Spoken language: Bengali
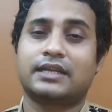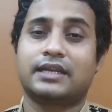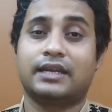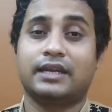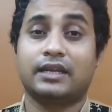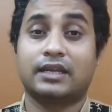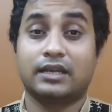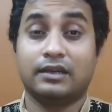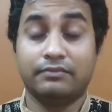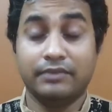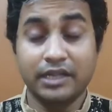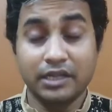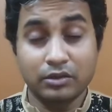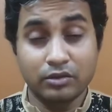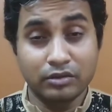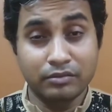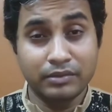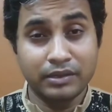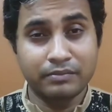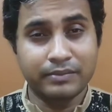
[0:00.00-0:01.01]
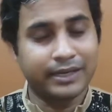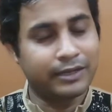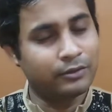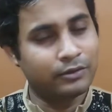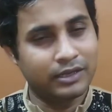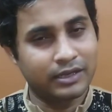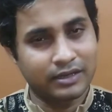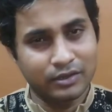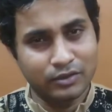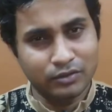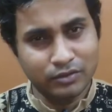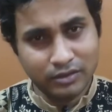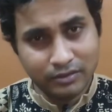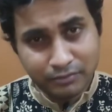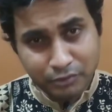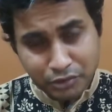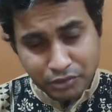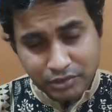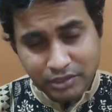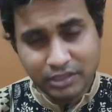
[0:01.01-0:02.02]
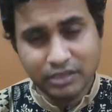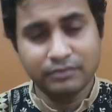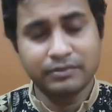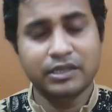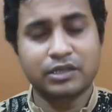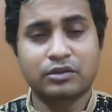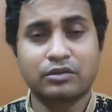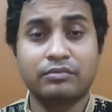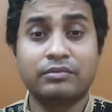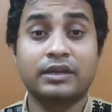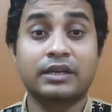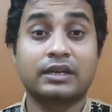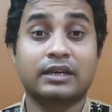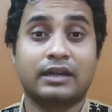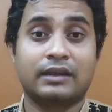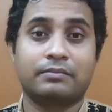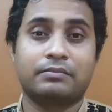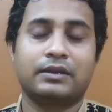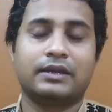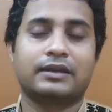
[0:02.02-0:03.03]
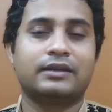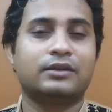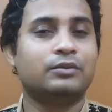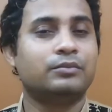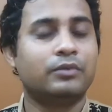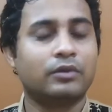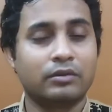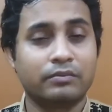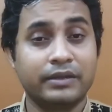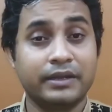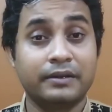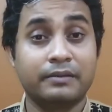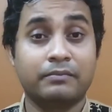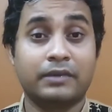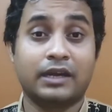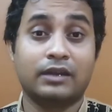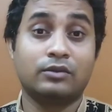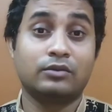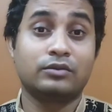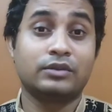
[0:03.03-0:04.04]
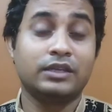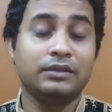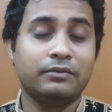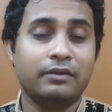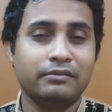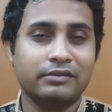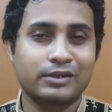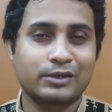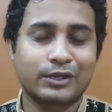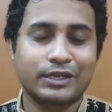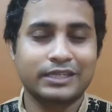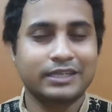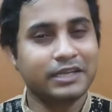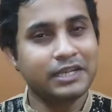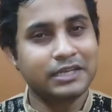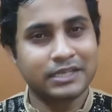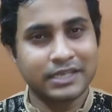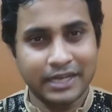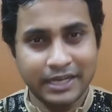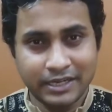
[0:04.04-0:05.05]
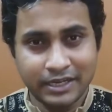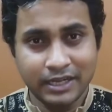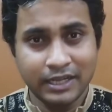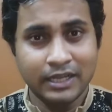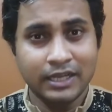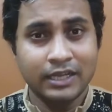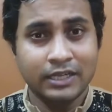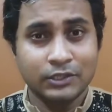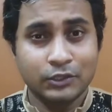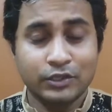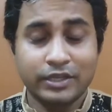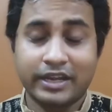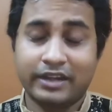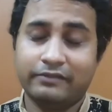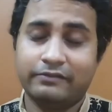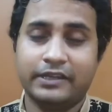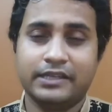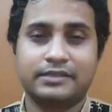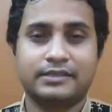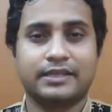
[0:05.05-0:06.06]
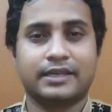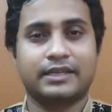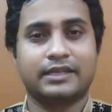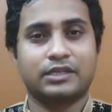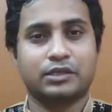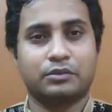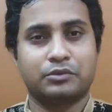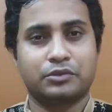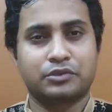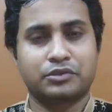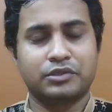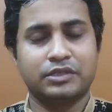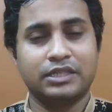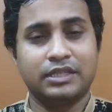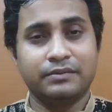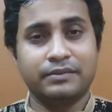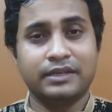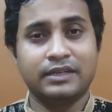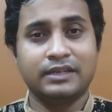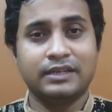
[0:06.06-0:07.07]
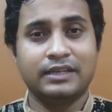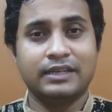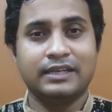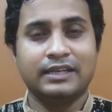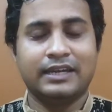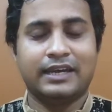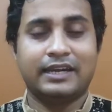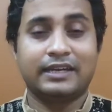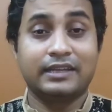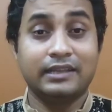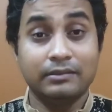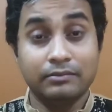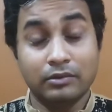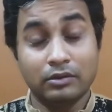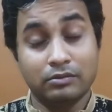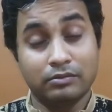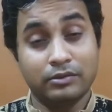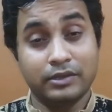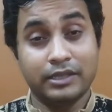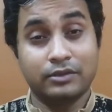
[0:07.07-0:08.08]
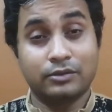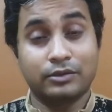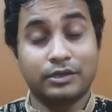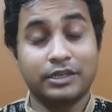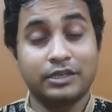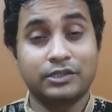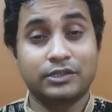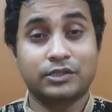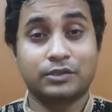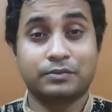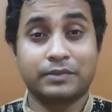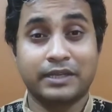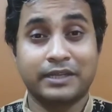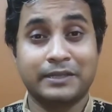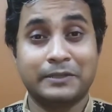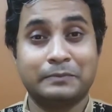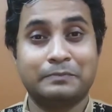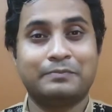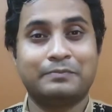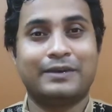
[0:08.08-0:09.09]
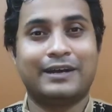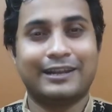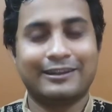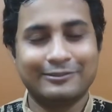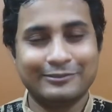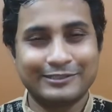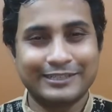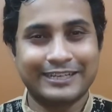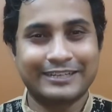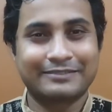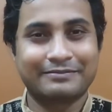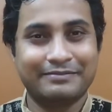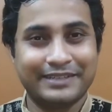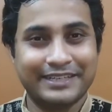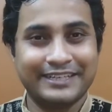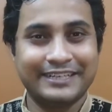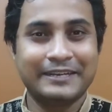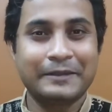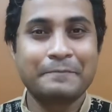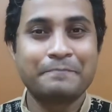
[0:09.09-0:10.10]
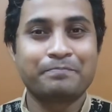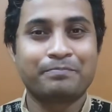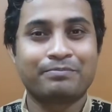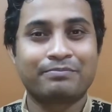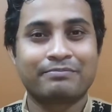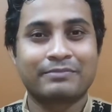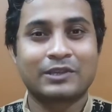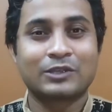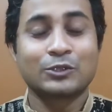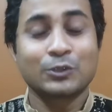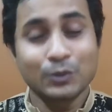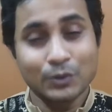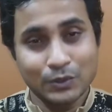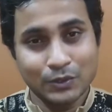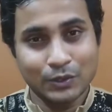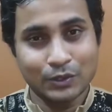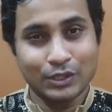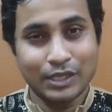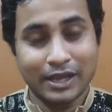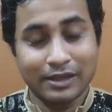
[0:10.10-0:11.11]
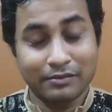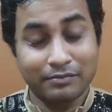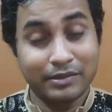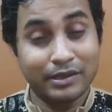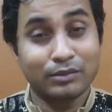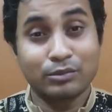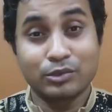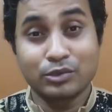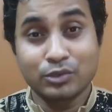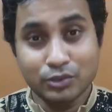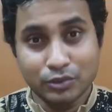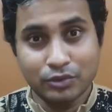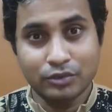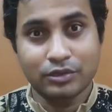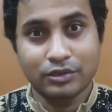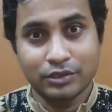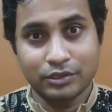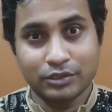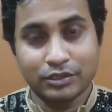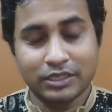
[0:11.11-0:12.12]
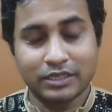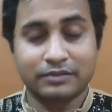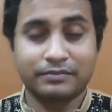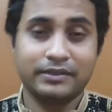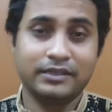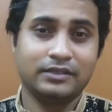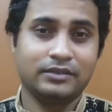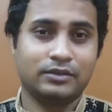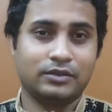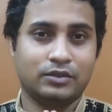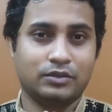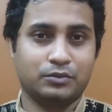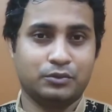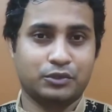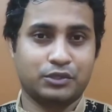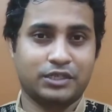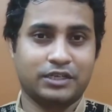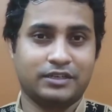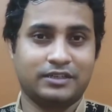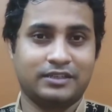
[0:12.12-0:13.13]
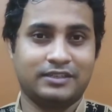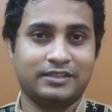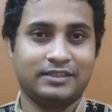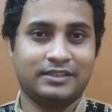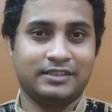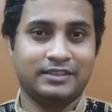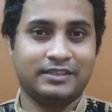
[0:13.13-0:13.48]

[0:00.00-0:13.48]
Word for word: সেখানে কমেন্ট করবেন ভালো লাগলেও অবশ্যই কমেন্ট করবেন খারাপ লাগলেও বলবেন ভালো কিভাবে করা যায় সেই যদি অ্যাডভাইস থাকে অবশ্যই দেবেন আর কি বলবো এই কঠিন সময়ে ভালো থাকবেন সুস্থ থাকবেন এবং সুরক্ষিত থাকবেন নমস্কার